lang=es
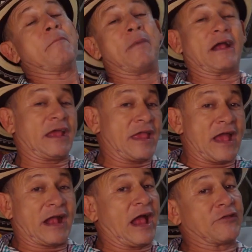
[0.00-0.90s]
Para que
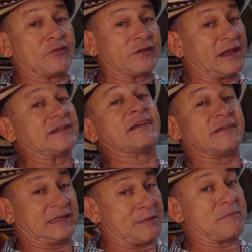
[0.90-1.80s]
haya cacho se
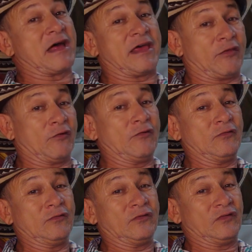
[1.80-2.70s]
necesitan más de dos,
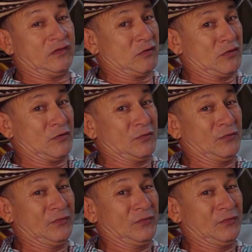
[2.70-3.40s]
¿sí o no?